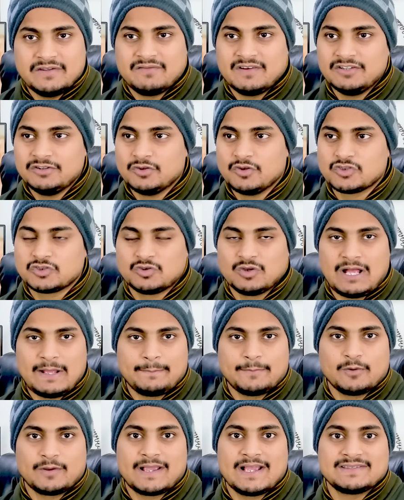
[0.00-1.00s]
इवन दोस्तों
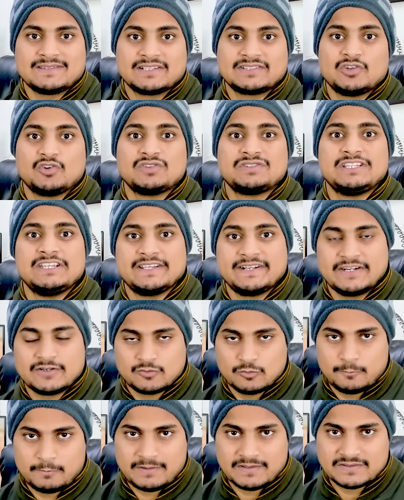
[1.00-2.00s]
आप लोग कह सकते हो सीक्रेट
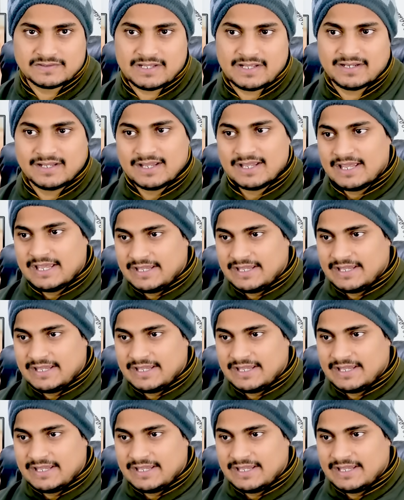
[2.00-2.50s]
सुपरस्टार